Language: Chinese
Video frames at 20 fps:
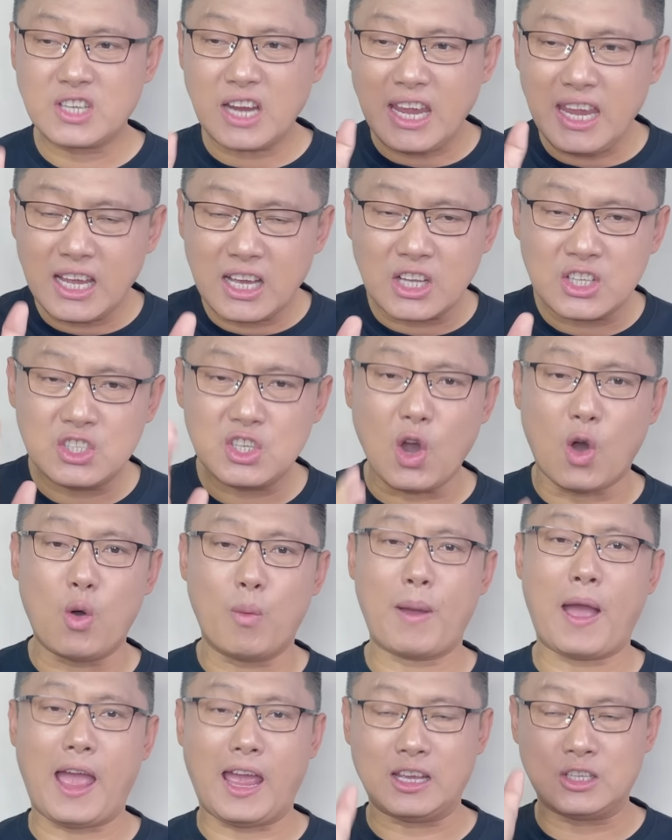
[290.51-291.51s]
这个教
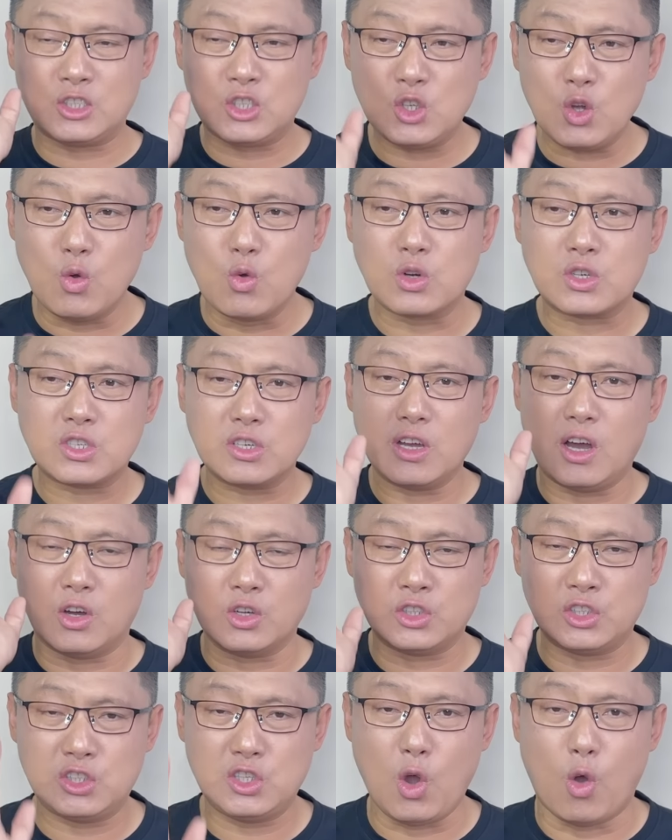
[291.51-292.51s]
派就是要
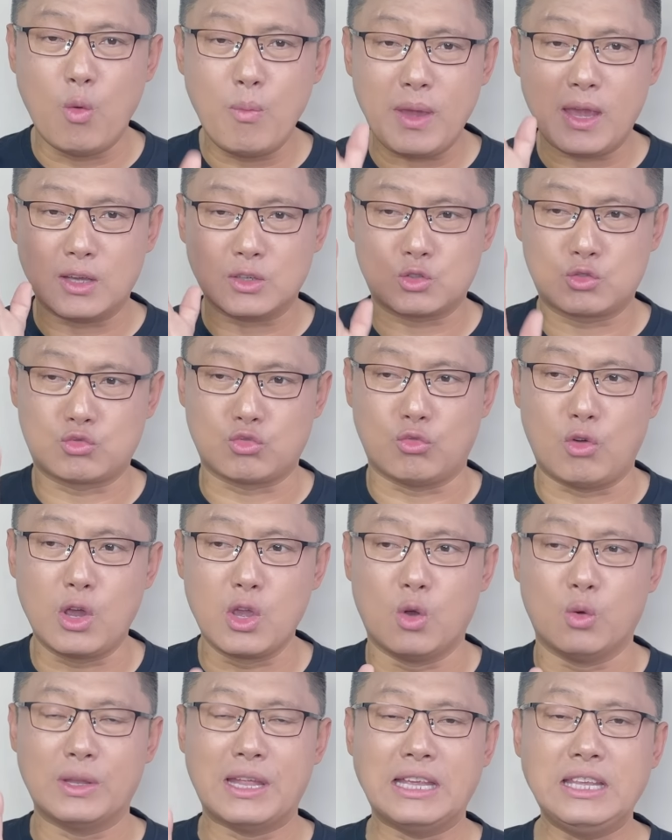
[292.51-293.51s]
消灭所
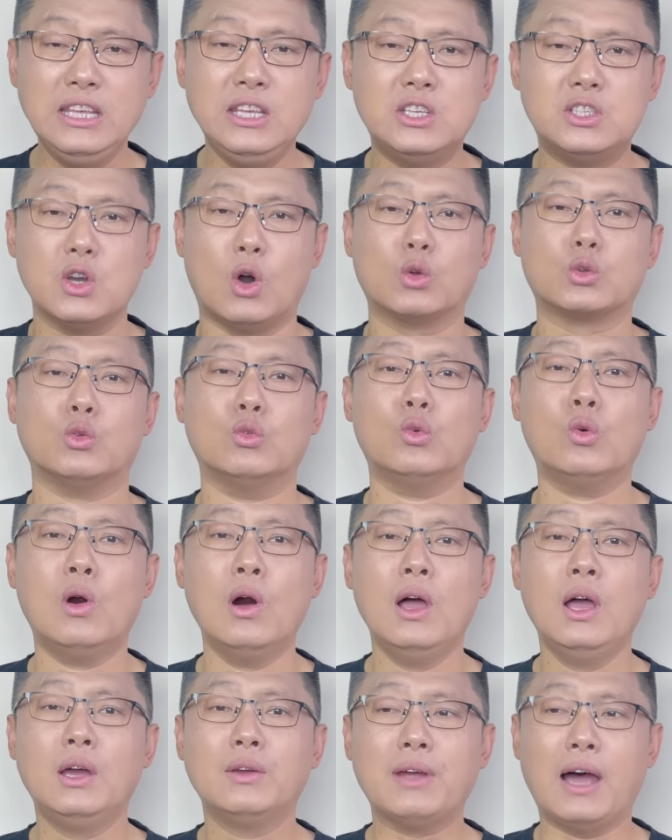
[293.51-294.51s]
有的异教徒，
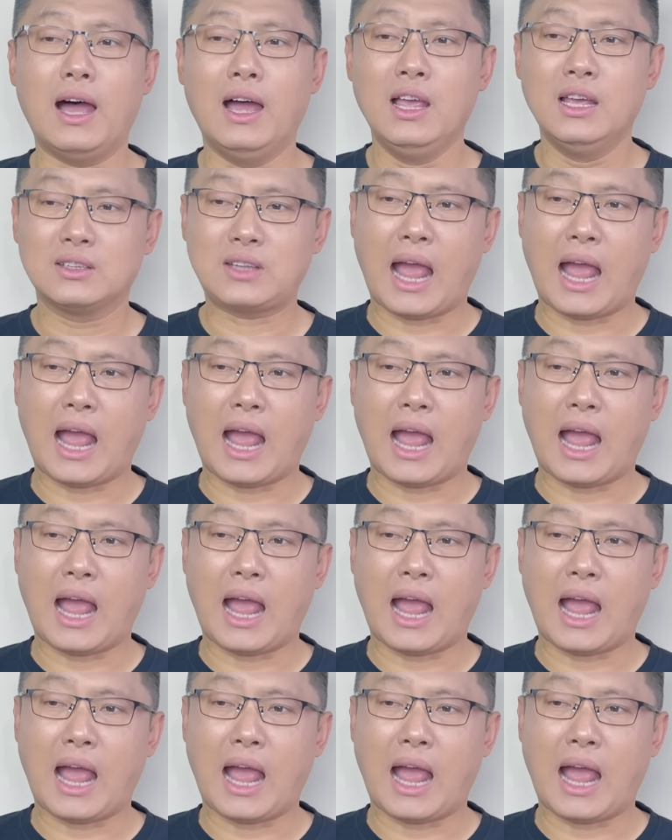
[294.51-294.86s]
是吧？